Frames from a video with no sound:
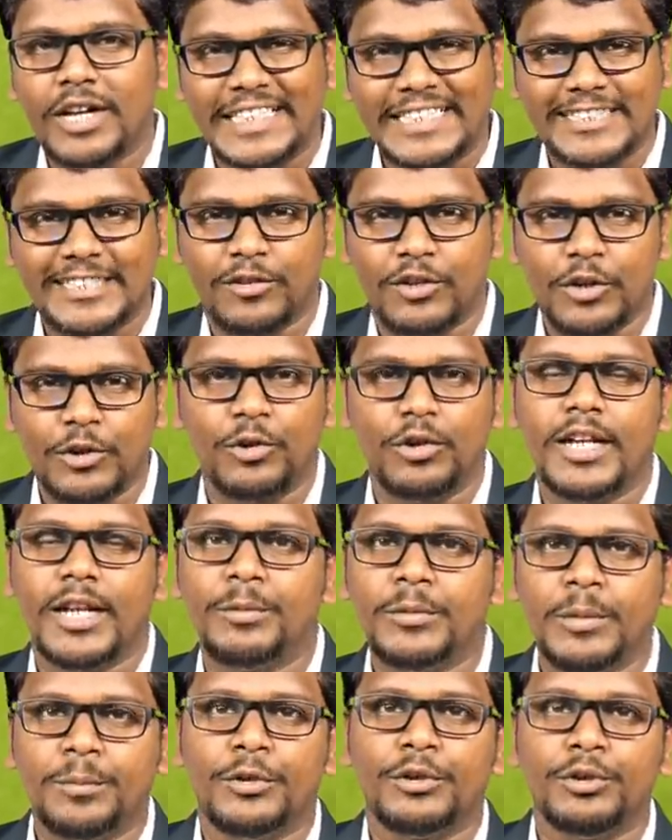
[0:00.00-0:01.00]
అంతవరకు
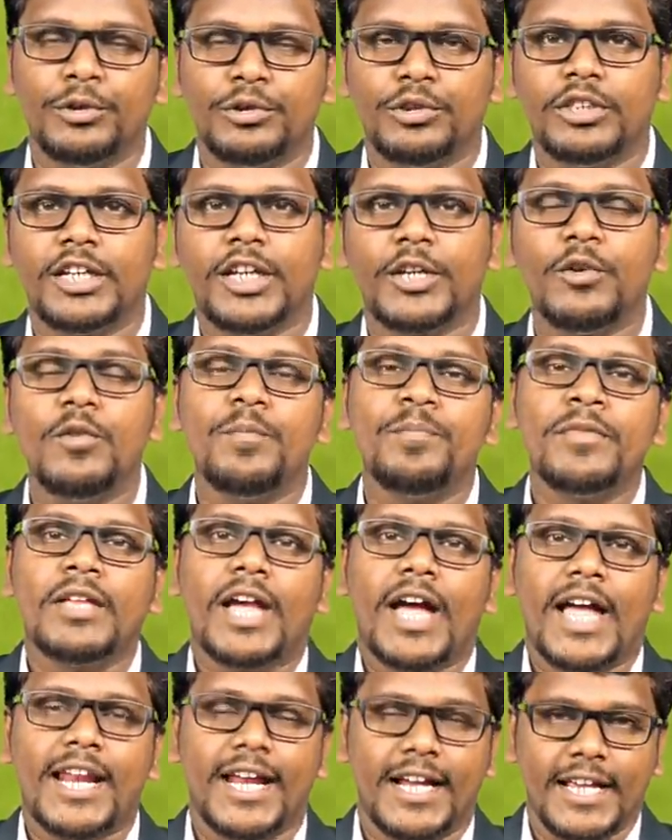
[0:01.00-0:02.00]
లబ్ధి పొందుతున్నారు
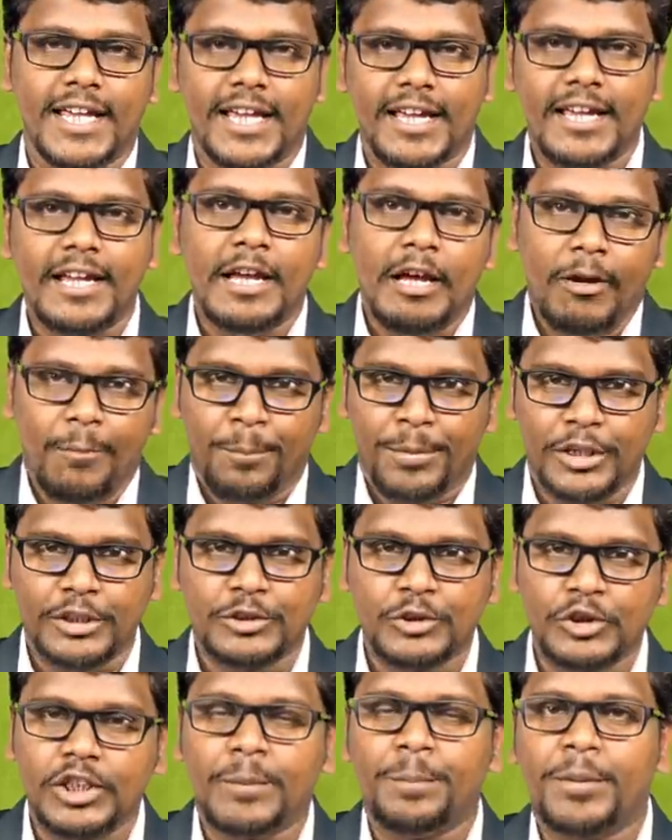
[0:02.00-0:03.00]
అలాగే ప్రస్తుత